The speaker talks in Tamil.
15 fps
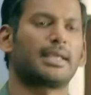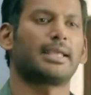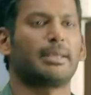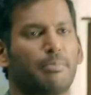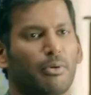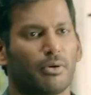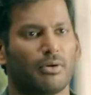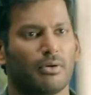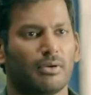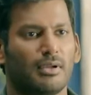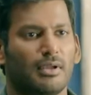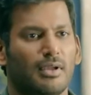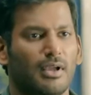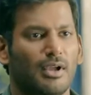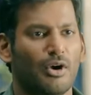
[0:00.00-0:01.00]
இப்போ
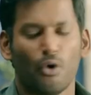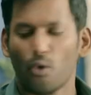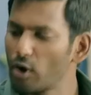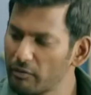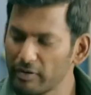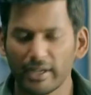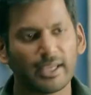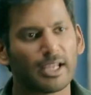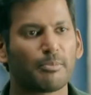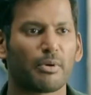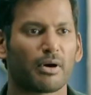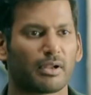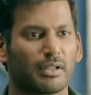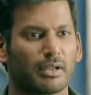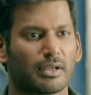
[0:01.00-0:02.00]
உங்க வீடு
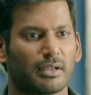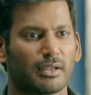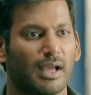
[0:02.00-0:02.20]
கில்பாக்ல